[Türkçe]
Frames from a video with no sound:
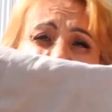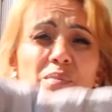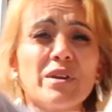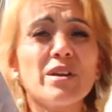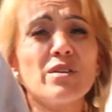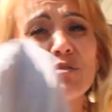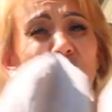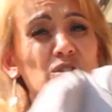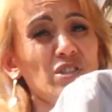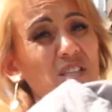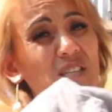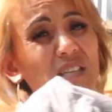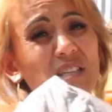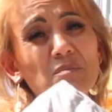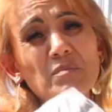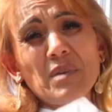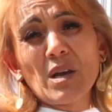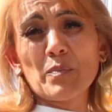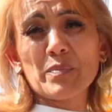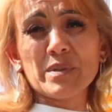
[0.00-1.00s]
bir an önce
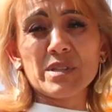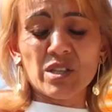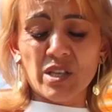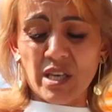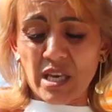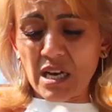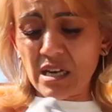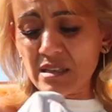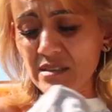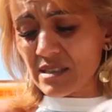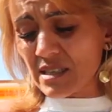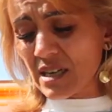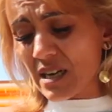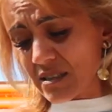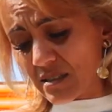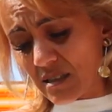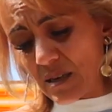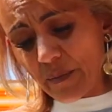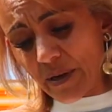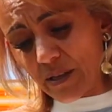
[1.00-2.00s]
dedim yapın nikahınızı
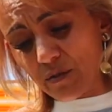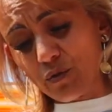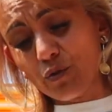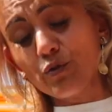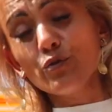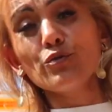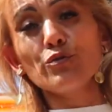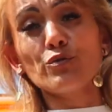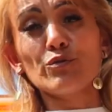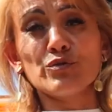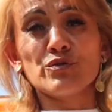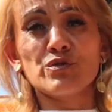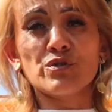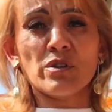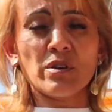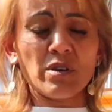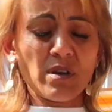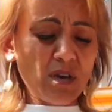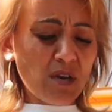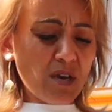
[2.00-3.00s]
artık aman
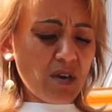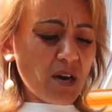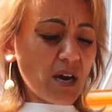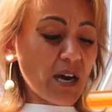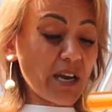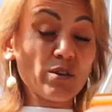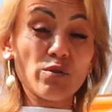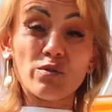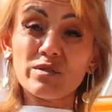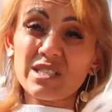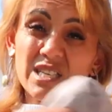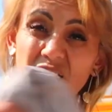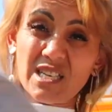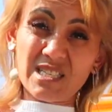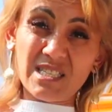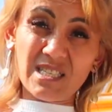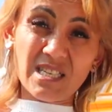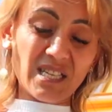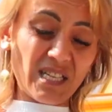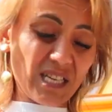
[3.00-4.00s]
düğününüzü. Ayın
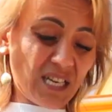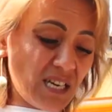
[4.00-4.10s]
18'inde